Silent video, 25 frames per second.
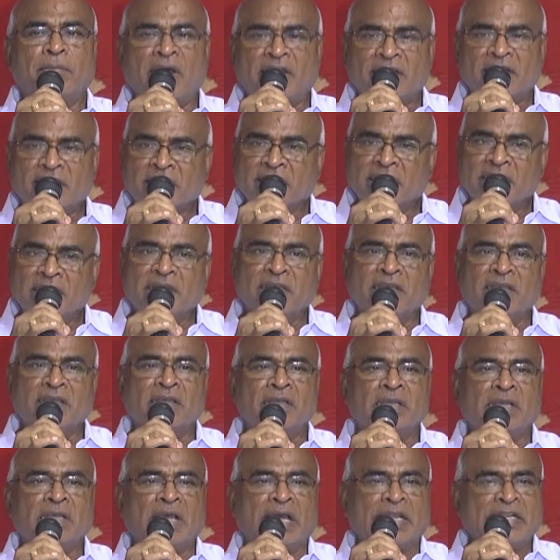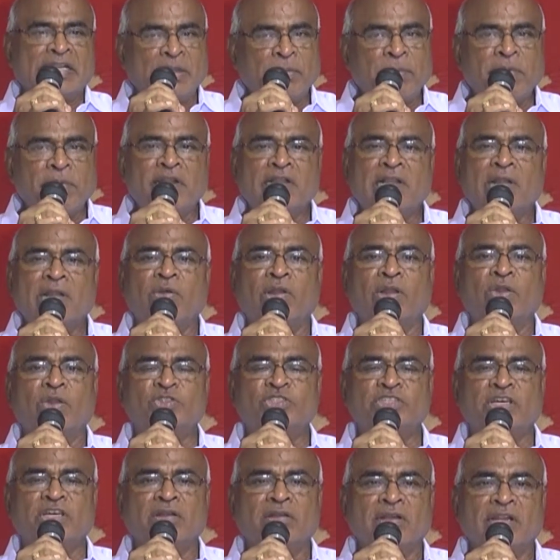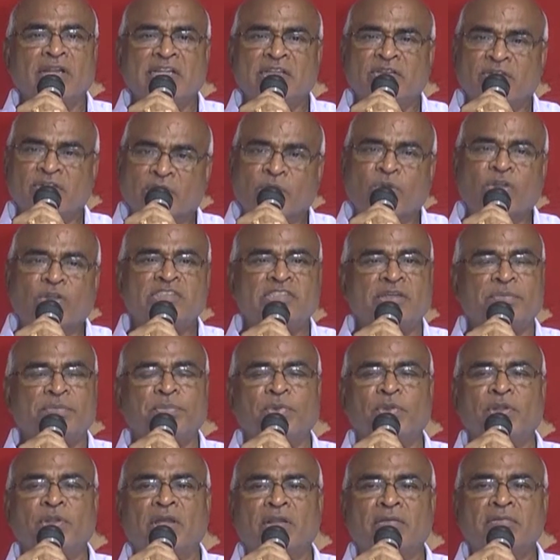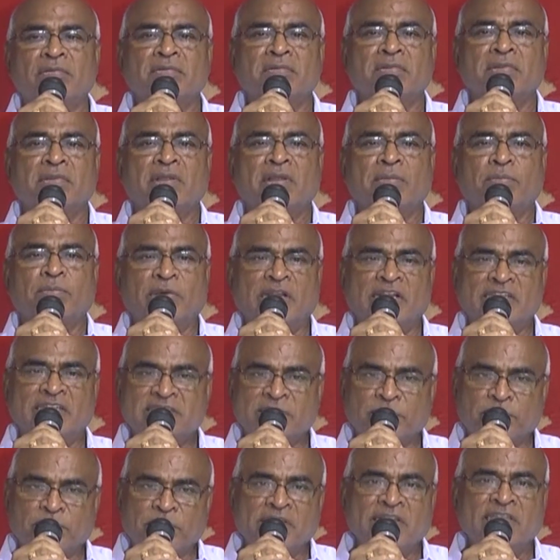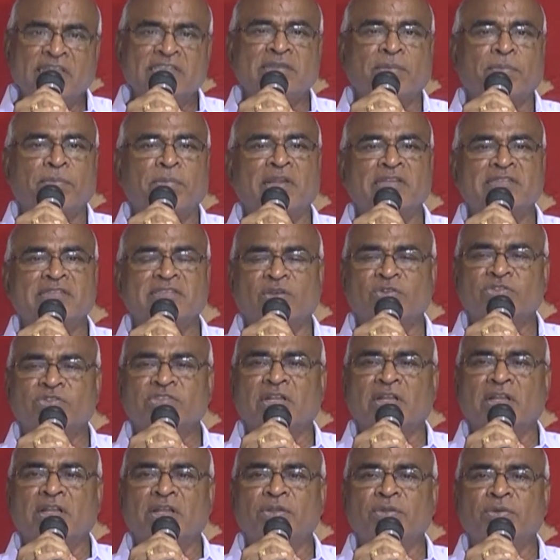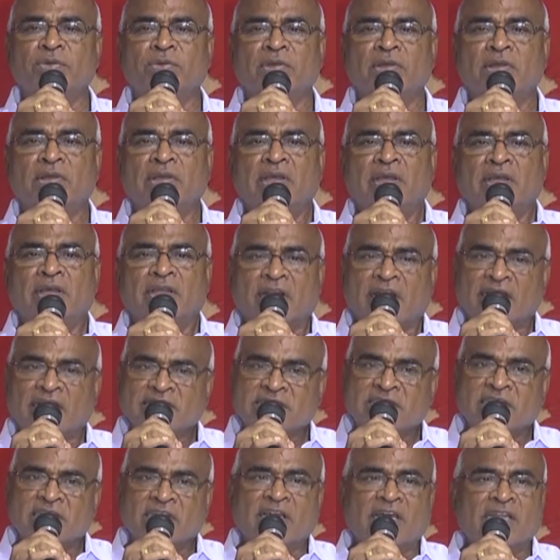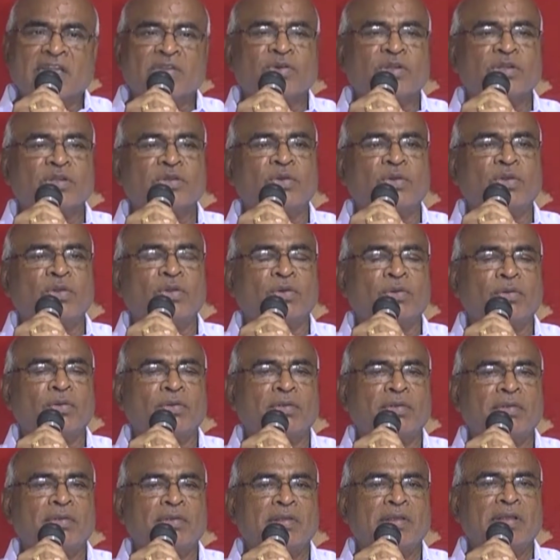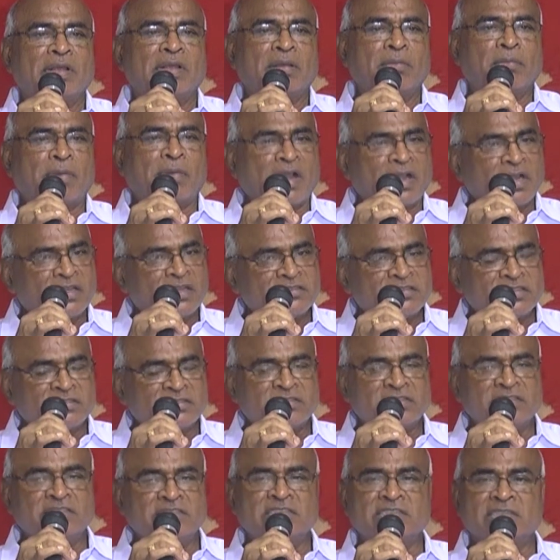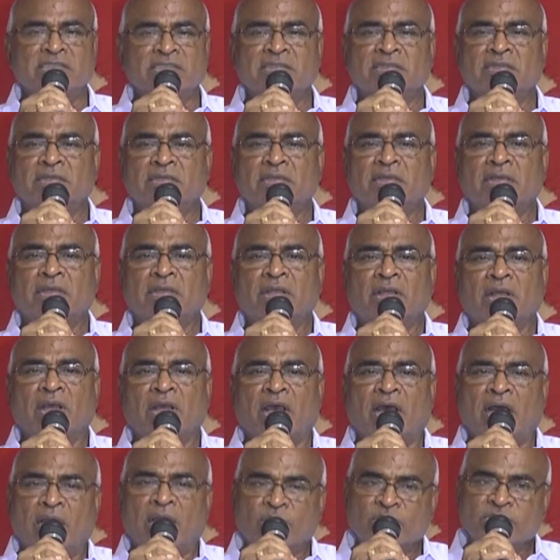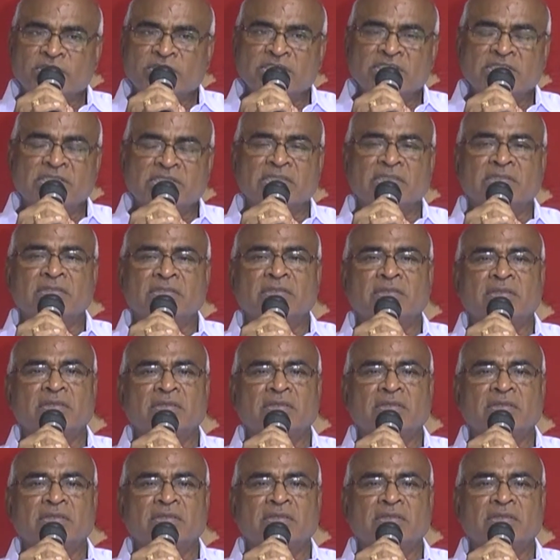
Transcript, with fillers: మా దగ్గరికి అన్ని పార్టీల వాళ్ళు వచ్చారు నేను ఇదివరకు కూడా చెప్పున్నాను మళ్ళీ చెప్పిందే చెప్పాల్సిన అవసరం లేదు రాష్ట్ర కార్యవర్గంలో బాగా చర్చించి ఆలోచించి